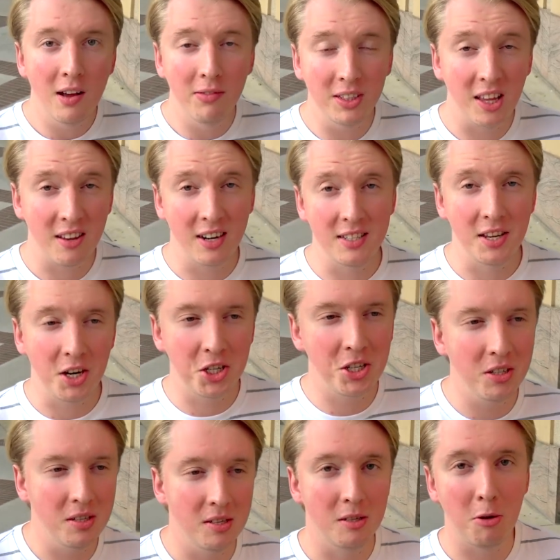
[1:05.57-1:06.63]
В этот раз
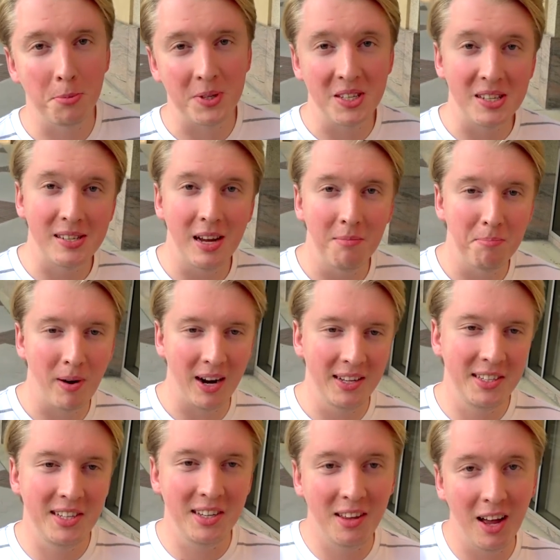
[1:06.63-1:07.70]
решился, собственно, сам
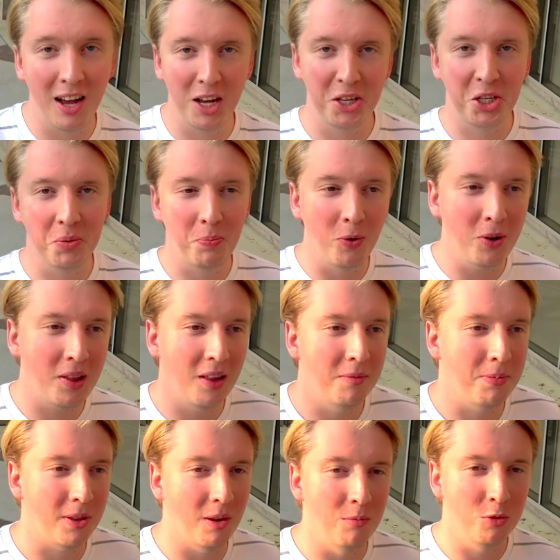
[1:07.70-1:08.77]
пройти до Чепотли,
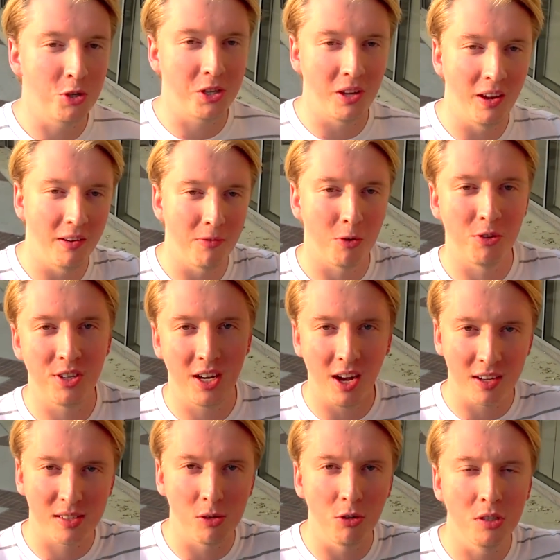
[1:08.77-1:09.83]
потому что вроде
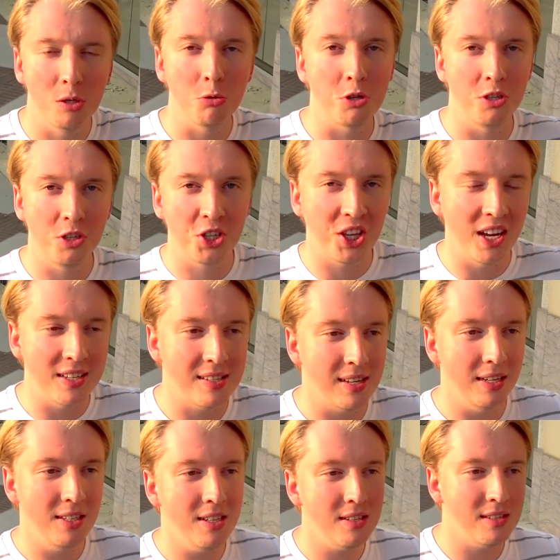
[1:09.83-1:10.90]
как солнце уже начинает
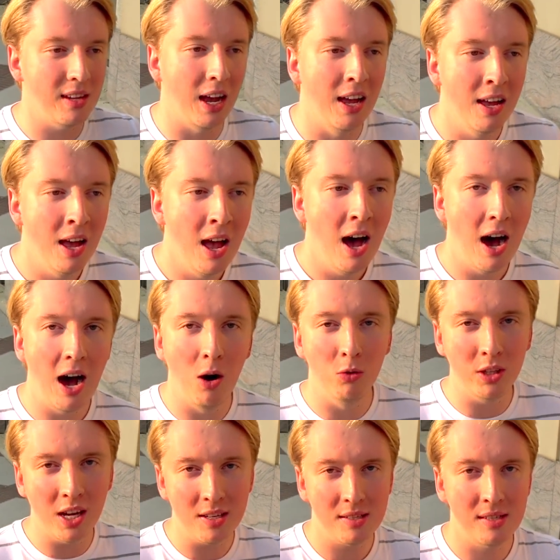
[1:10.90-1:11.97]
садиться, а
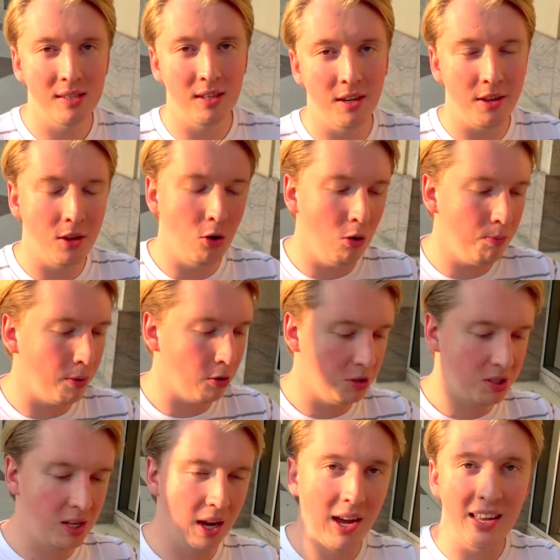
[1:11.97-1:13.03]
у нас э, днем
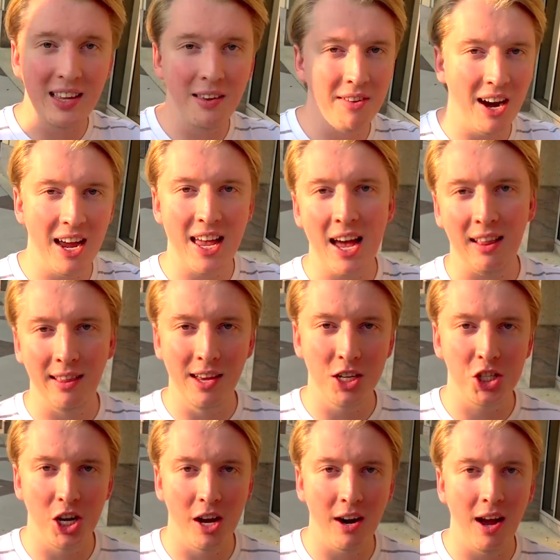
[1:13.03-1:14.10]
просто невероятная
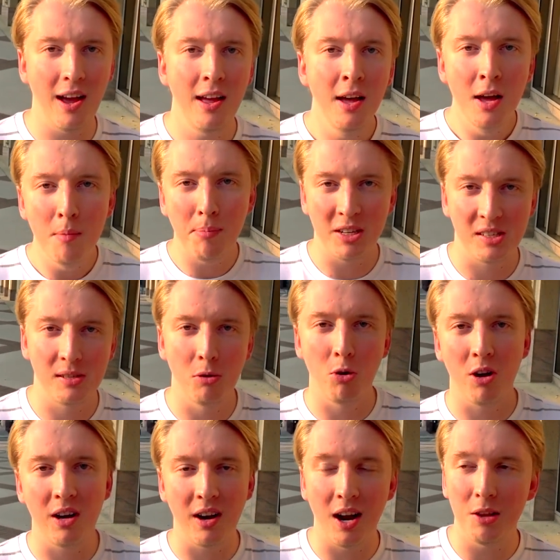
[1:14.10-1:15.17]
жара, под
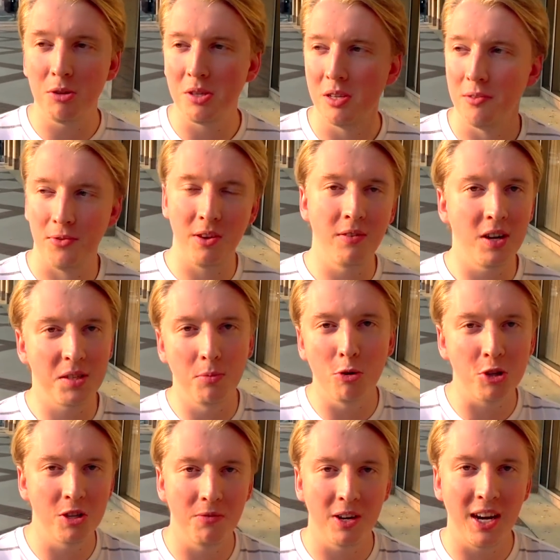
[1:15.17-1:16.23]
40 градусов,
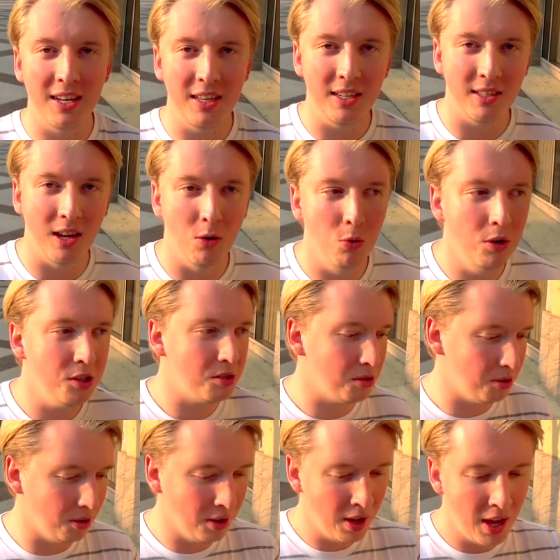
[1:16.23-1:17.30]
невозможно выходить на
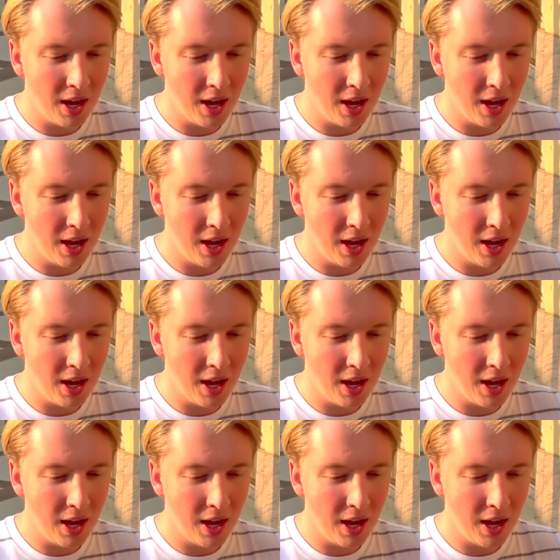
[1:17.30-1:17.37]
улицу,